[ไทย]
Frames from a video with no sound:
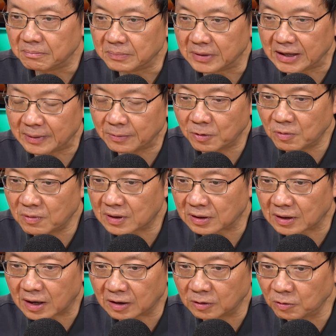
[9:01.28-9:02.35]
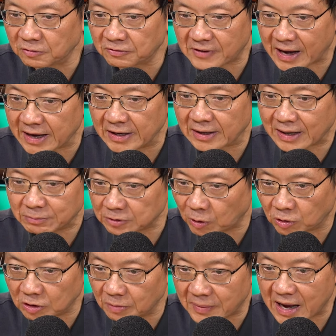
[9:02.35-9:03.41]
มีพวกลูกไฟนะครับต
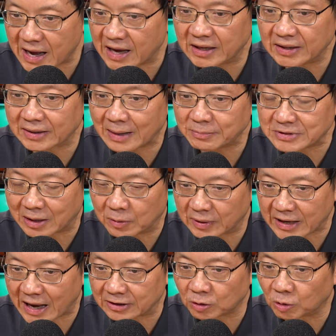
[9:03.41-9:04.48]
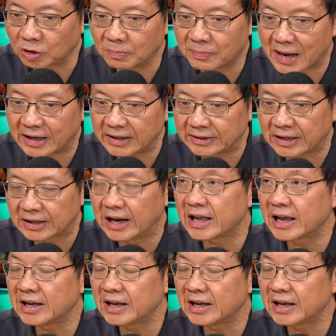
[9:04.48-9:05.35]
กลงมานะครับจากอากาศตกลงมาในทะเล